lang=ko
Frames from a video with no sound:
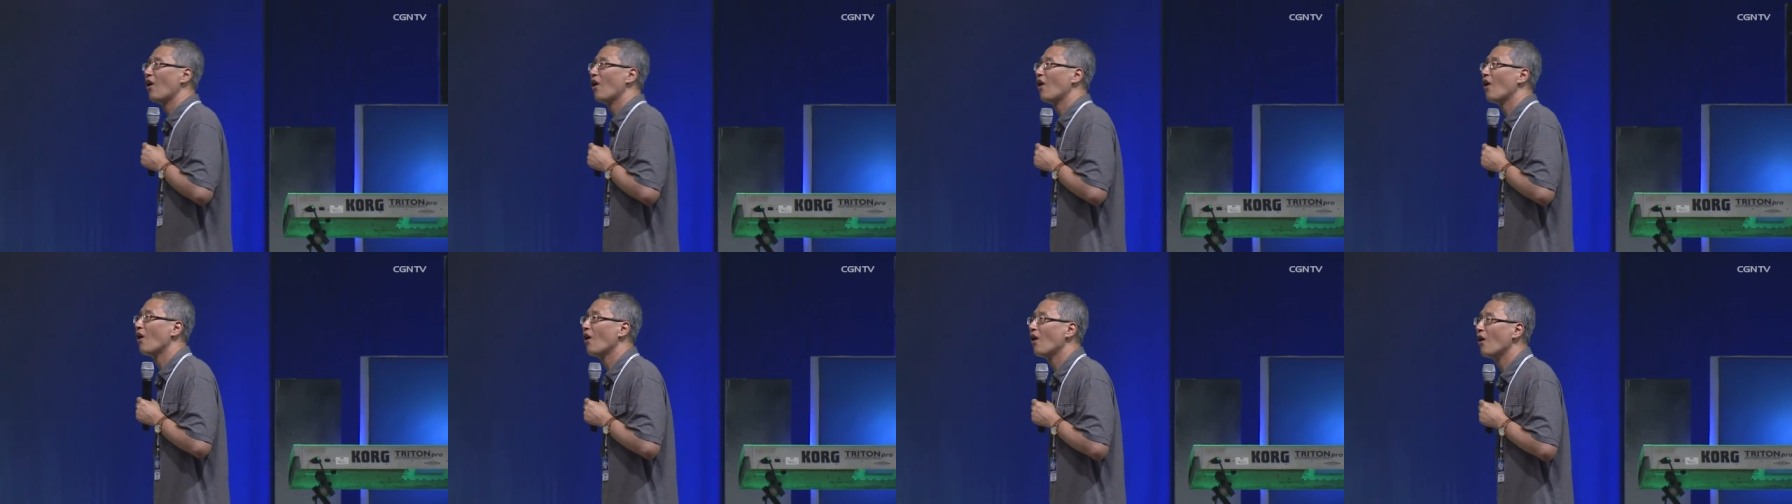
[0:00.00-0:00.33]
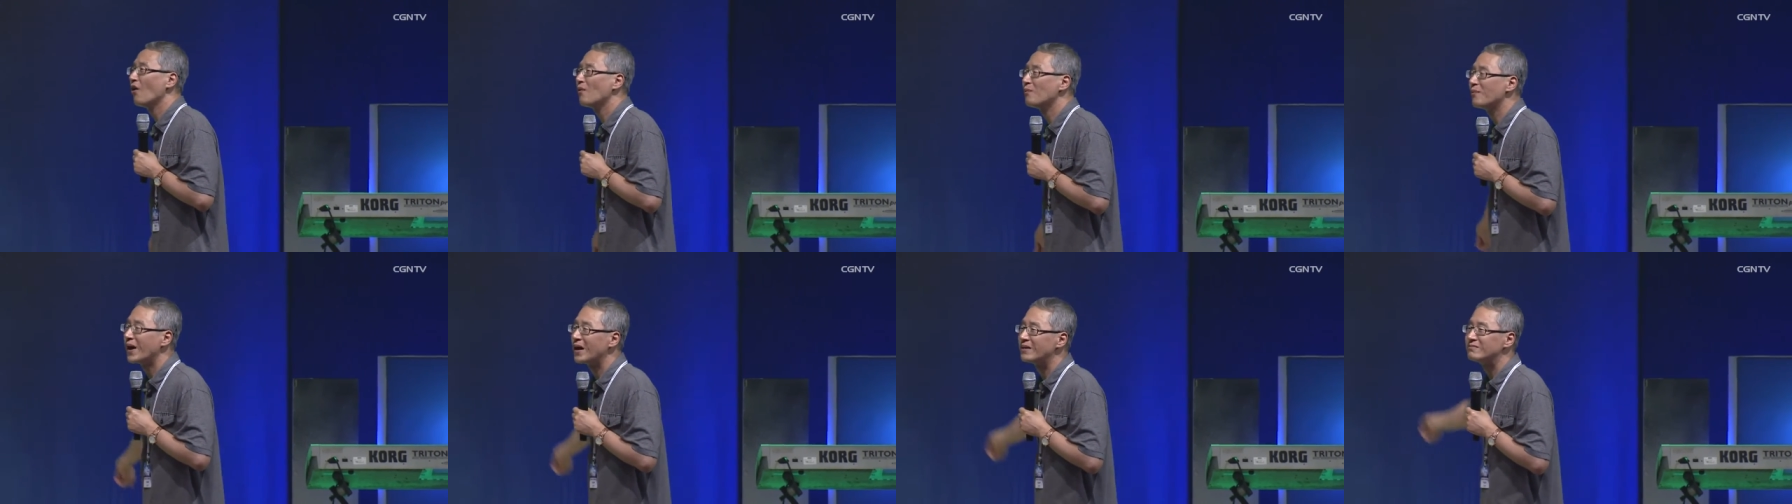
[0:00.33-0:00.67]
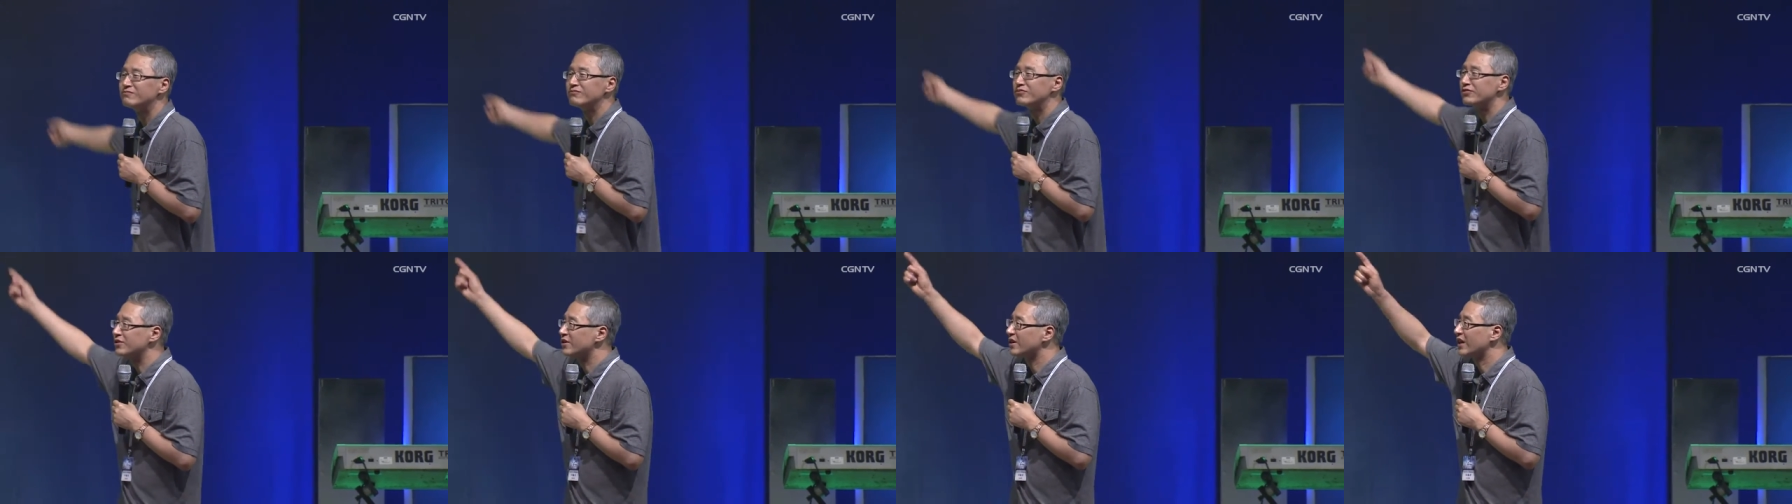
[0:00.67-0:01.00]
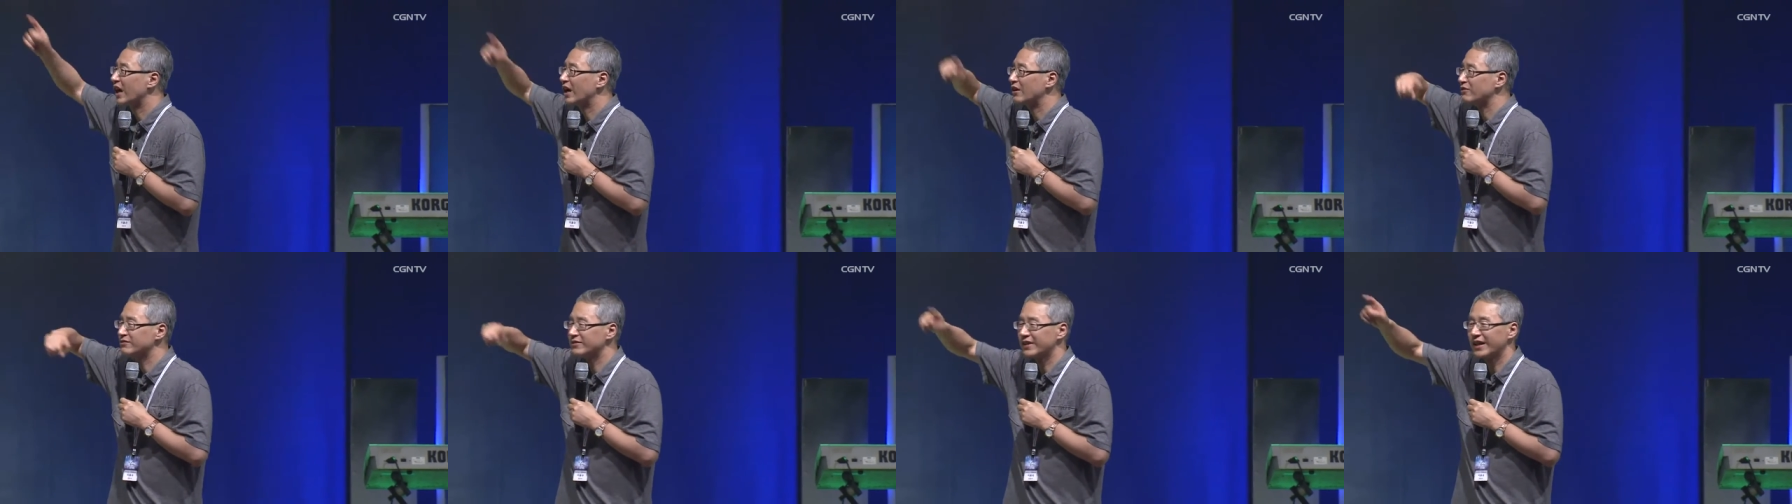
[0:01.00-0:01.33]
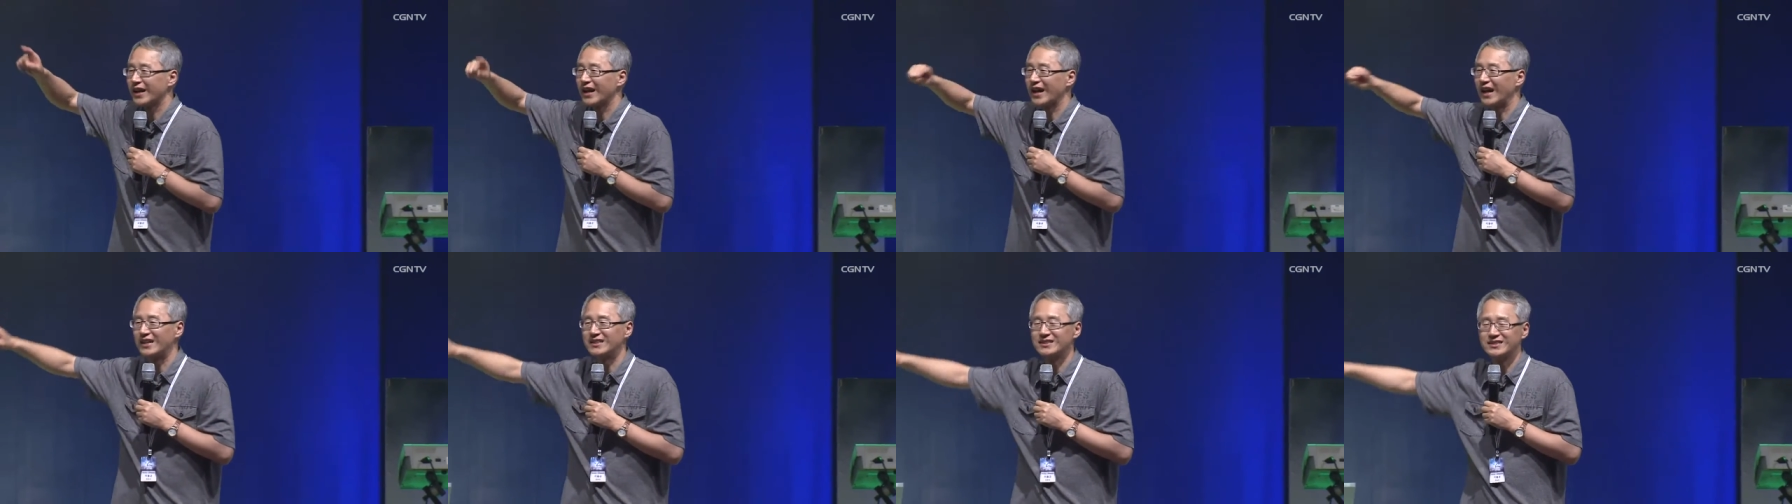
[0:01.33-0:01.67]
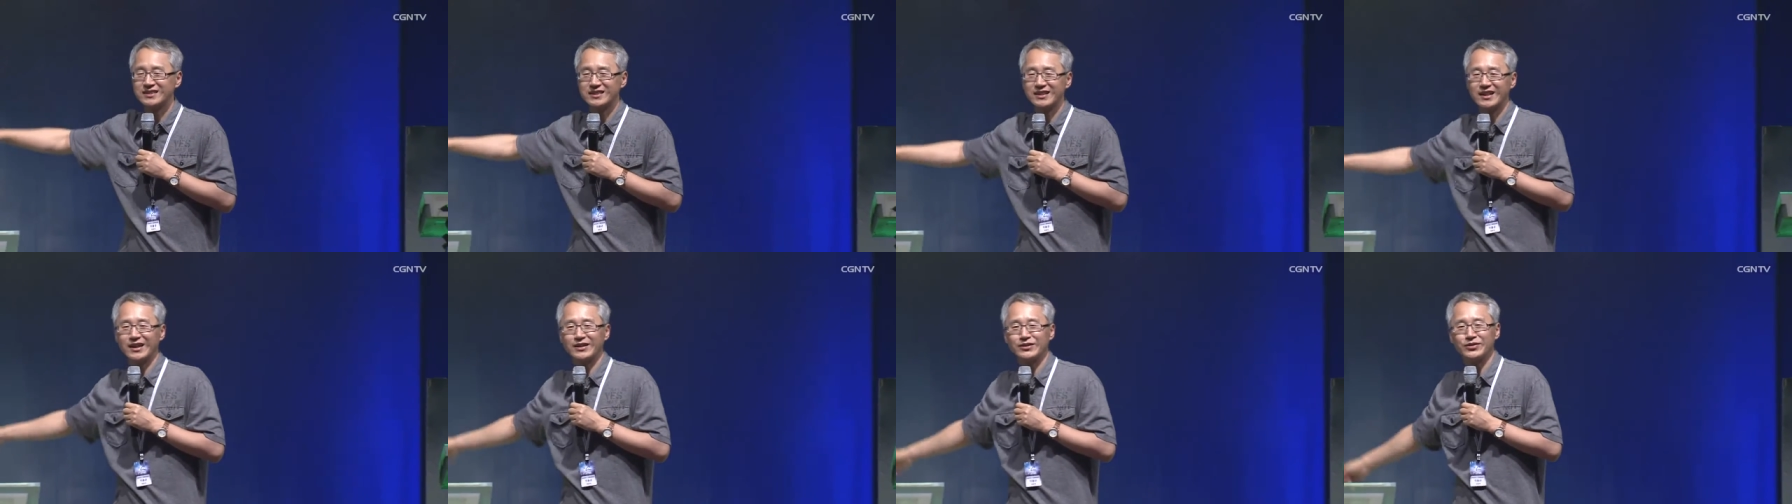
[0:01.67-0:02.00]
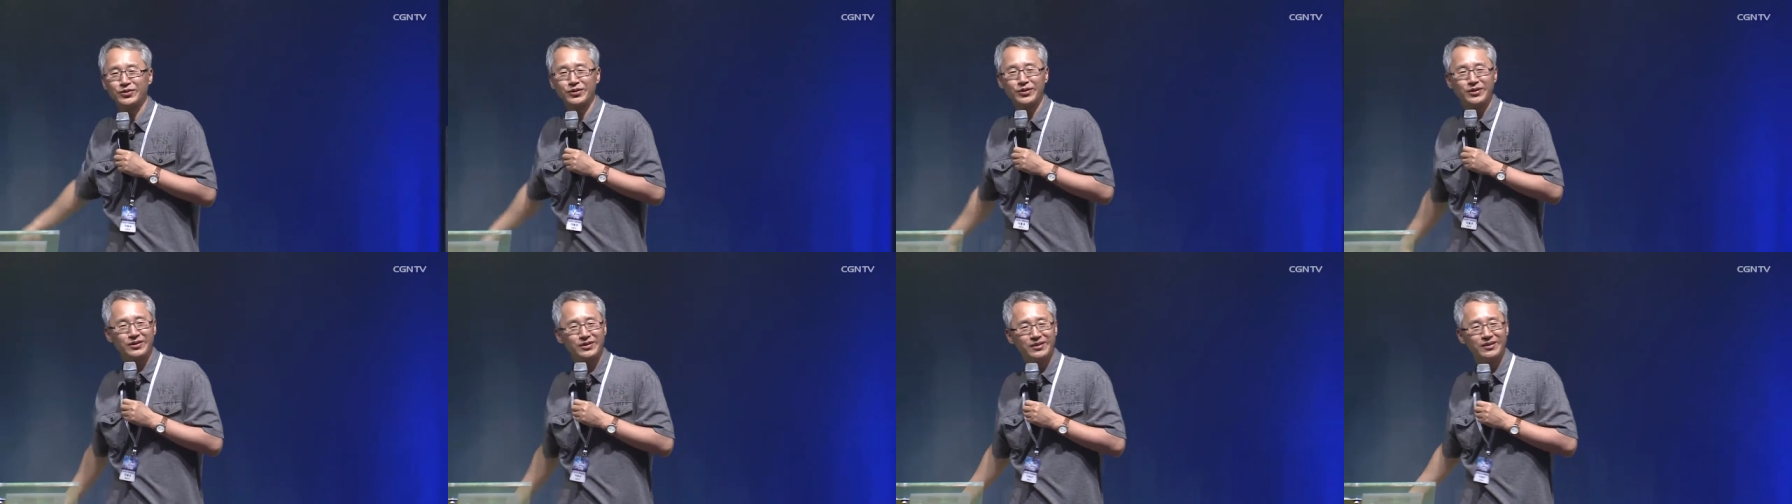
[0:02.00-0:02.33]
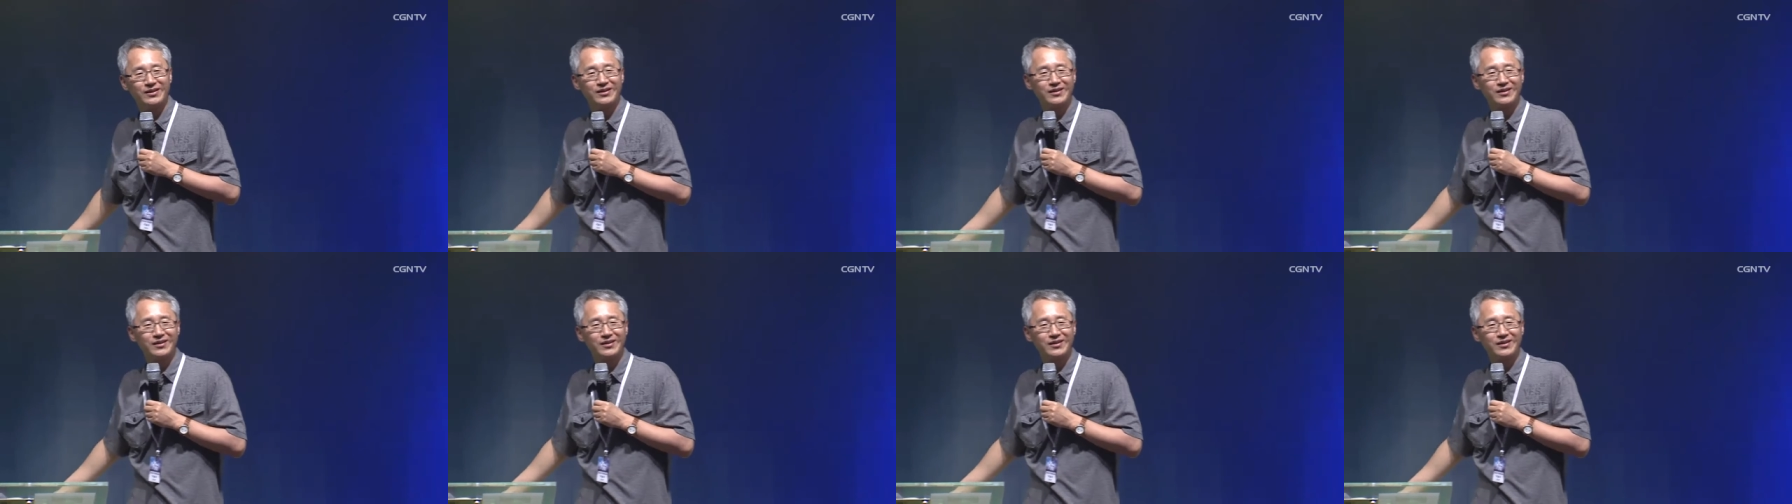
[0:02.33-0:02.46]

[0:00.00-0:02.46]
험한 물 가운데 갈지라도